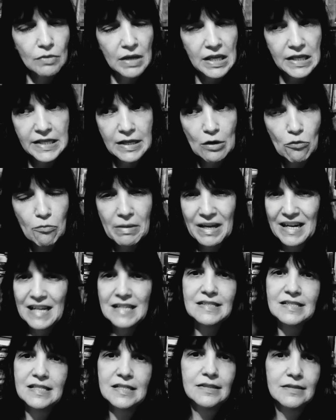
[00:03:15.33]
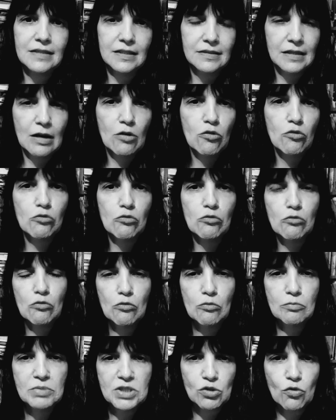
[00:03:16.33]
Ele é um parasita, tá? O,
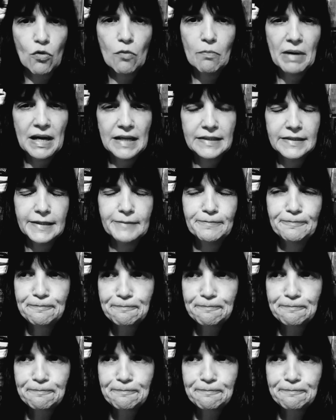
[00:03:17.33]
o psicopata.